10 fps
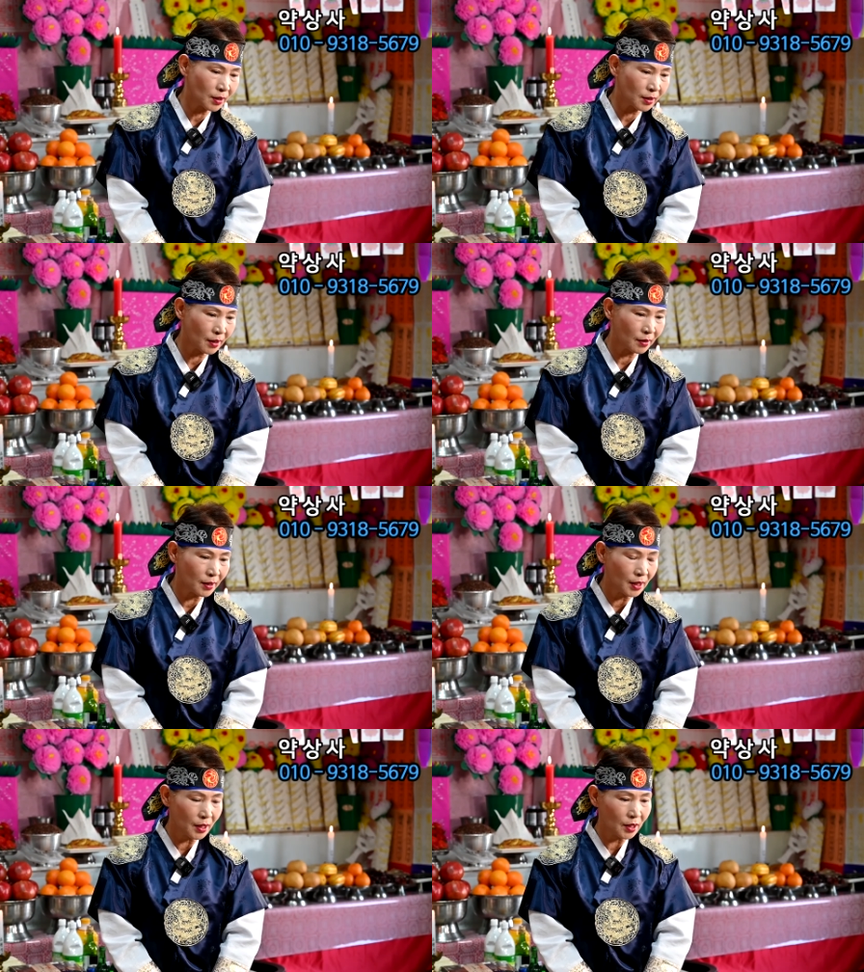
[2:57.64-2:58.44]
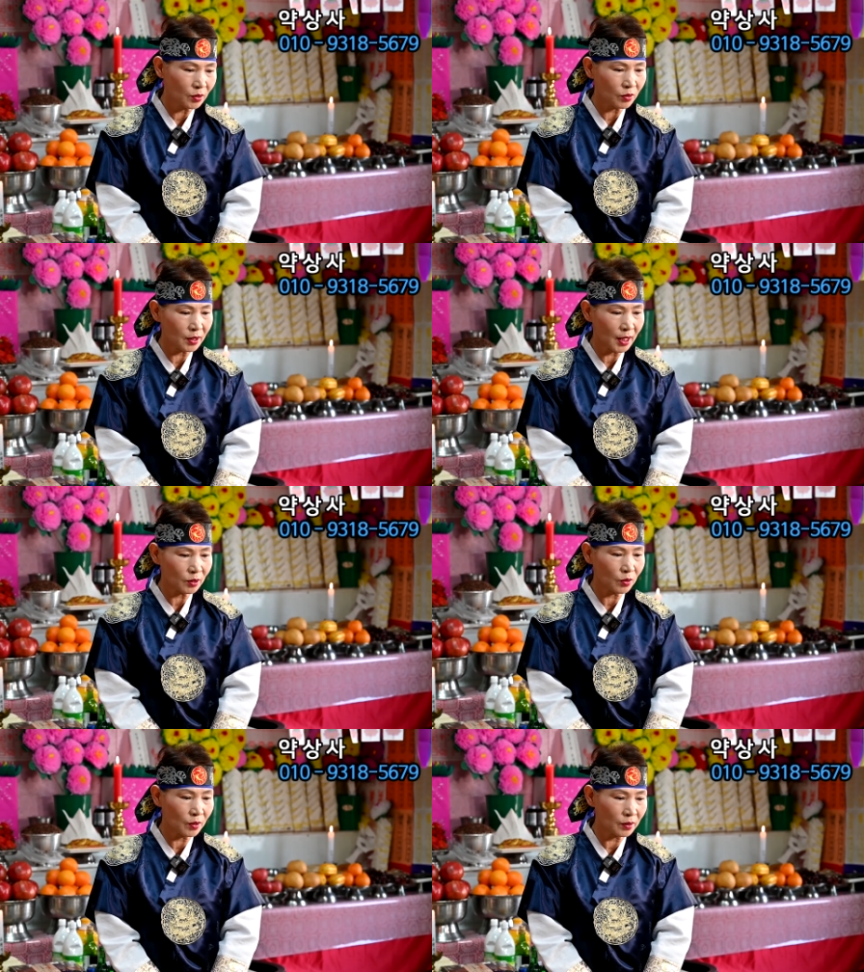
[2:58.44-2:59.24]
그래서 우리
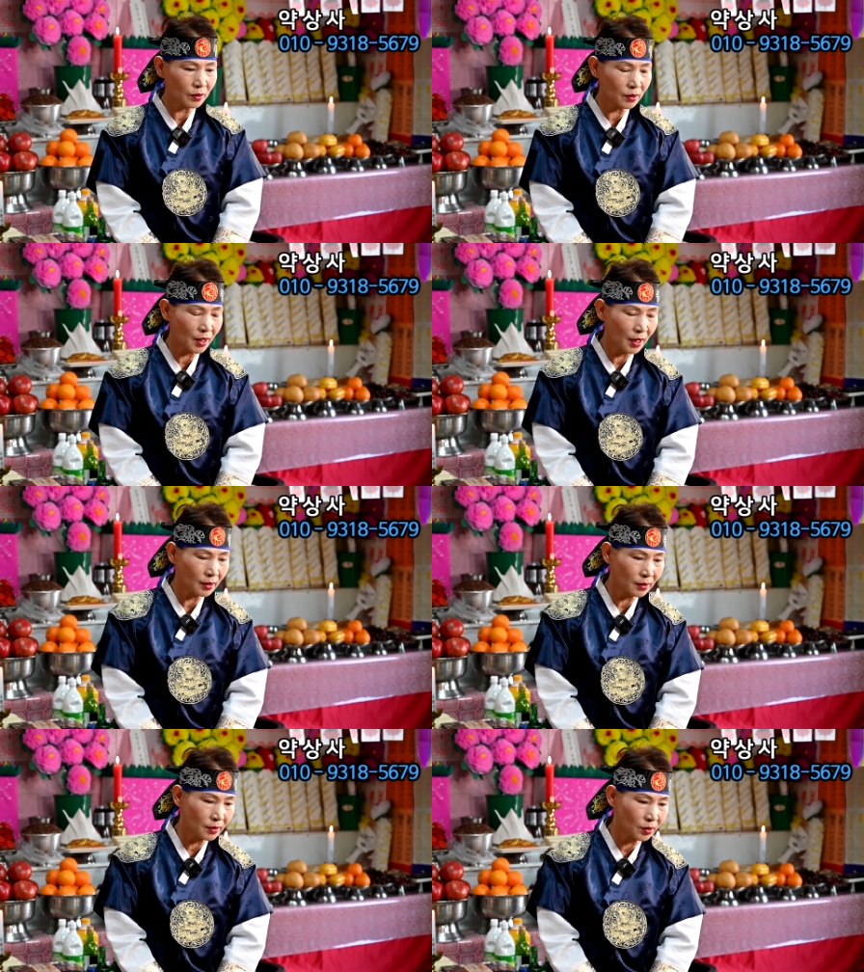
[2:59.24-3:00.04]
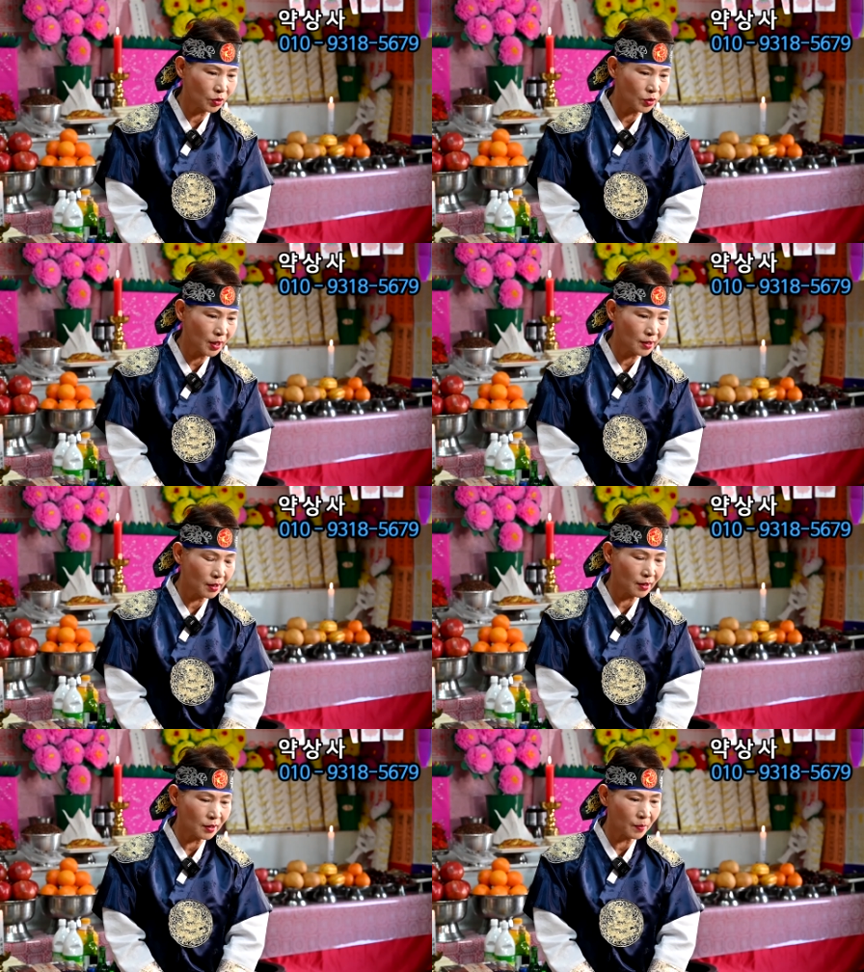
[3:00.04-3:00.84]
낙동강 그 줄기에
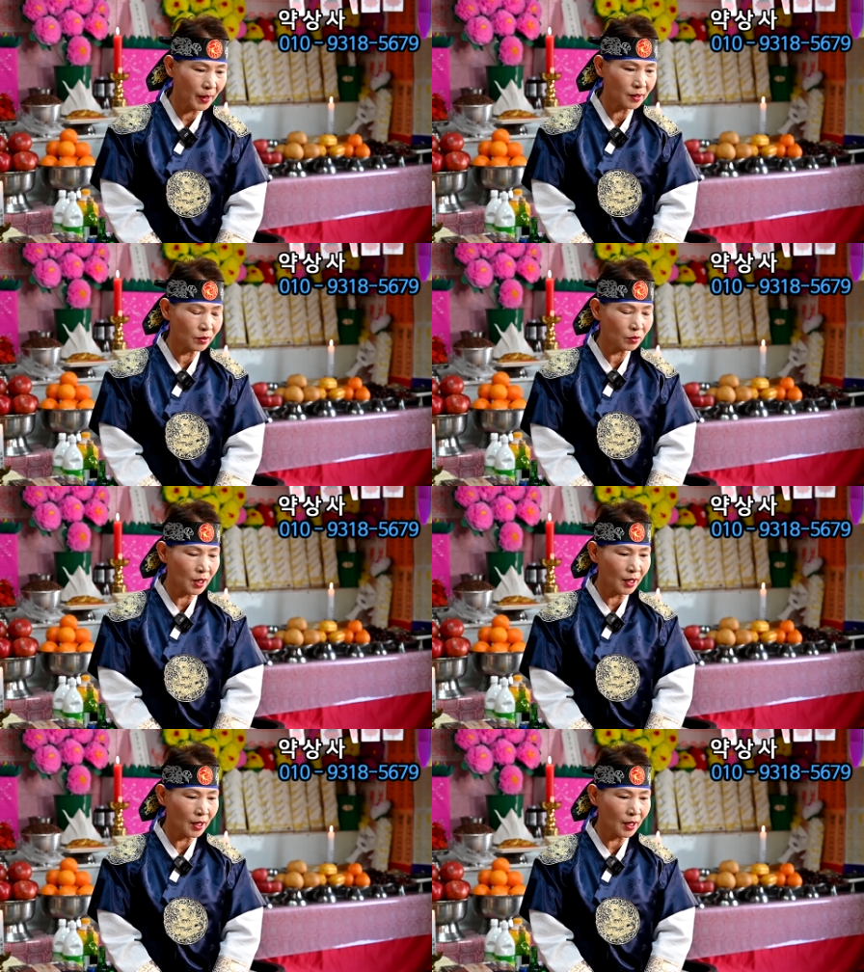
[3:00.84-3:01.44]
전기를 받은 우리